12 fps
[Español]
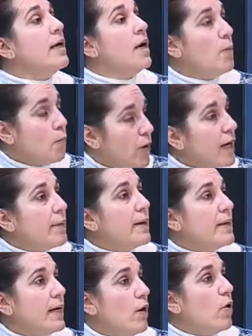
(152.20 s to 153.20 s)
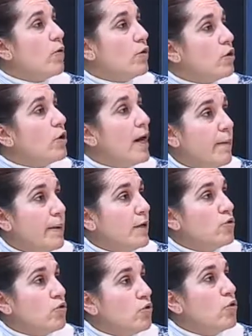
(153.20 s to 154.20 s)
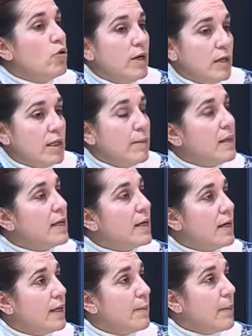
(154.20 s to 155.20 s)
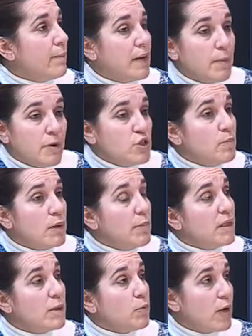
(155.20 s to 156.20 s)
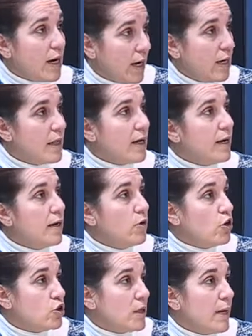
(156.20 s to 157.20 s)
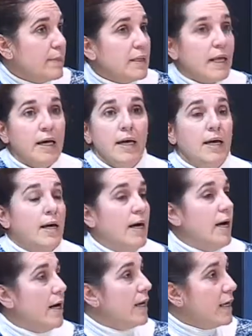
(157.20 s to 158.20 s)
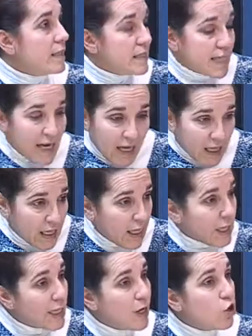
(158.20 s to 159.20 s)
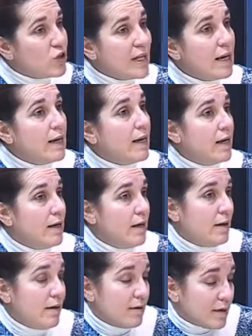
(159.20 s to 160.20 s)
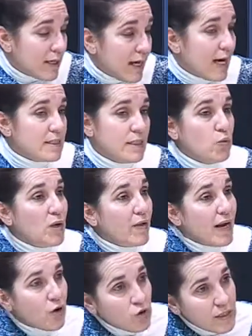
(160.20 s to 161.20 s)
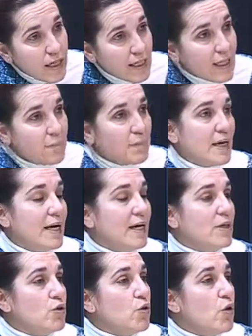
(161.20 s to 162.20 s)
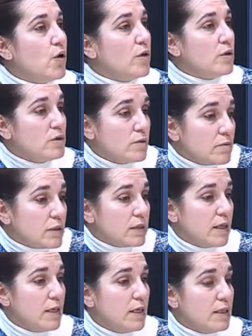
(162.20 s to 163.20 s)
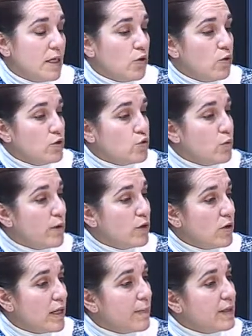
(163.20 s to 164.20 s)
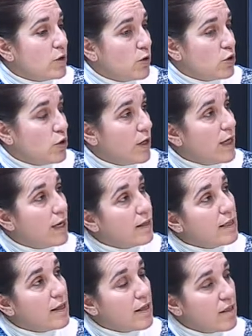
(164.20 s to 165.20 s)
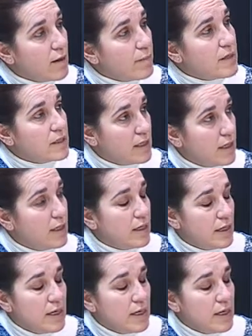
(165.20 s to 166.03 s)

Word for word: pues que vendrán los auditores a ver todo el tema de de, papeles, pero simplemente por agilizar los trámites el cierre del hotel, eh, que ha sido una de las cosas que también no se llegó en su momento, el día 24 de, diciembre se,